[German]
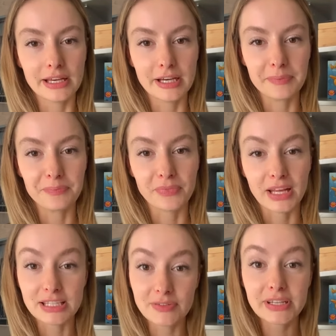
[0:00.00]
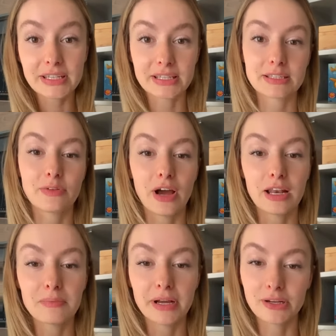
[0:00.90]
Ähm, ganz wichtig ist vor
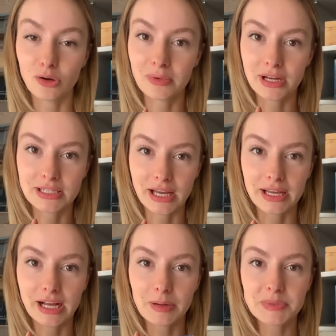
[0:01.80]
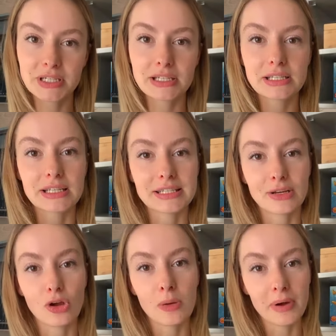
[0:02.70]
allem bei den Omega-3-Kapseln, dass
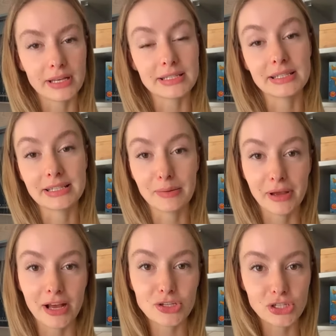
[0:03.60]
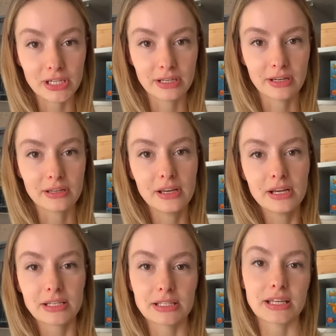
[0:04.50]
der Körper das nicht selber herstellen kann.
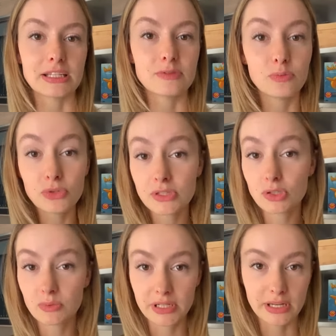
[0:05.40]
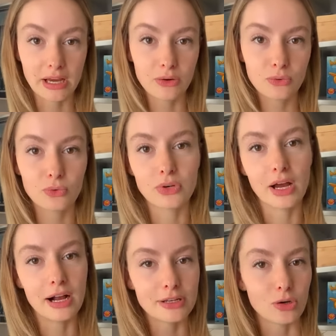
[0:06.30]
Das heißt, wir müssen es über die Nahrung
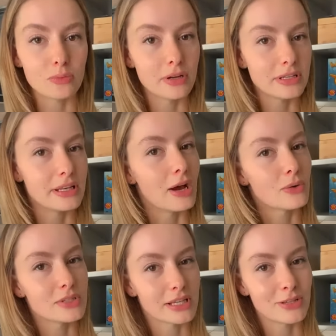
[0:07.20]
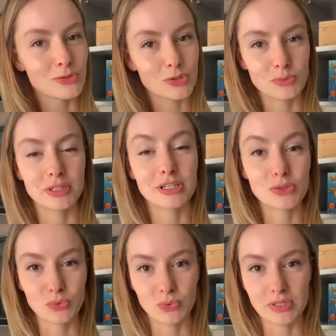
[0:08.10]
oder halt auch über die Nahrungsergänzungsmittel
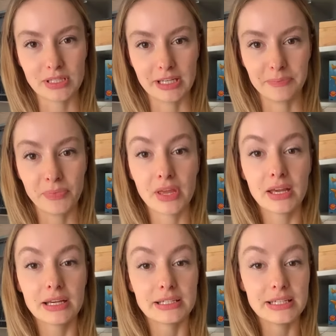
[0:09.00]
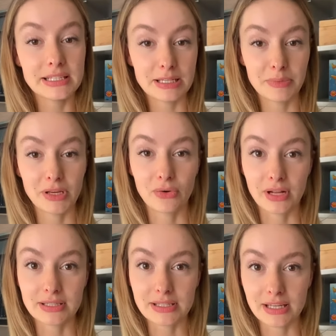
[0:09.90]
zu uns nehmen. Die sind nämlich auch
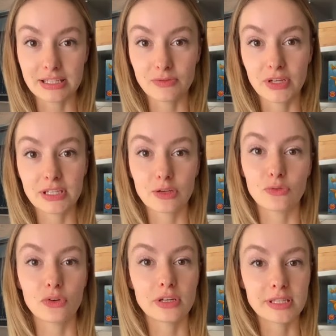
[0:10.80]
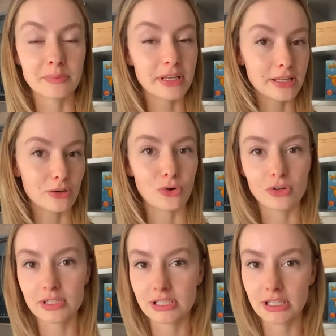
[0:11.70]
ganz, ganz wichtig für sämtliche
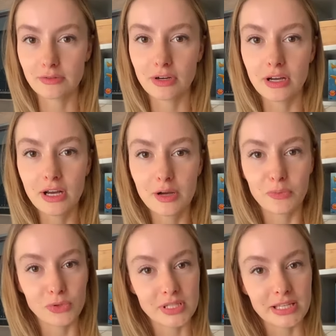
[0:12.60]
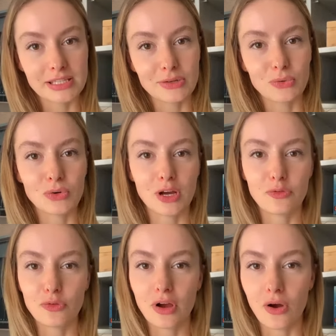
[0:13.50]
kognitive Prozesse oder
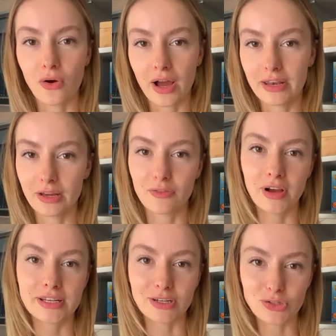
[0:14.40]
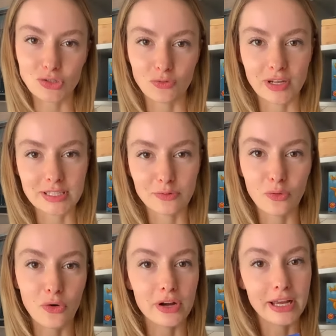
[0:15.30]
für auch andere weitere
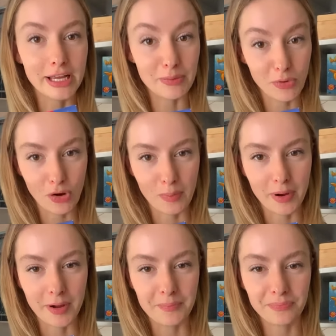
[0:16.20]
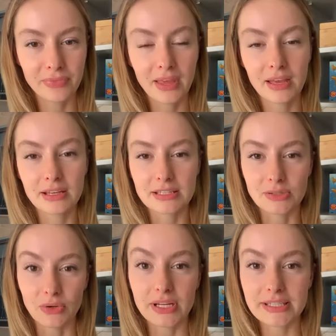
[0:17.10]
Stoffwechselvorgänge im Körper.
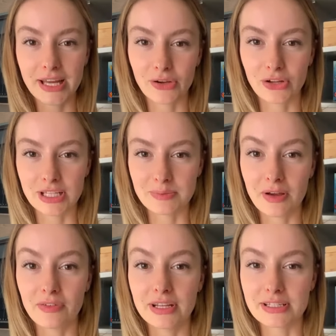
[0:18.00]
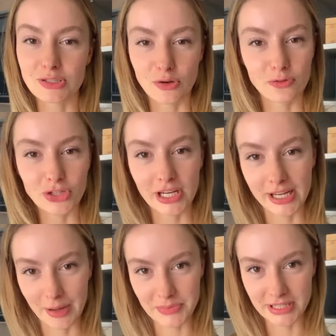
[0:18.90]
So, ich zeige euch jetzt mal, wie diese Soft Jelly
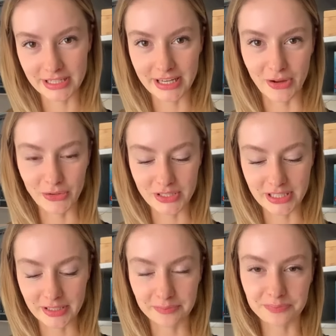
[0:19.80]
Kapseln denn aussehen.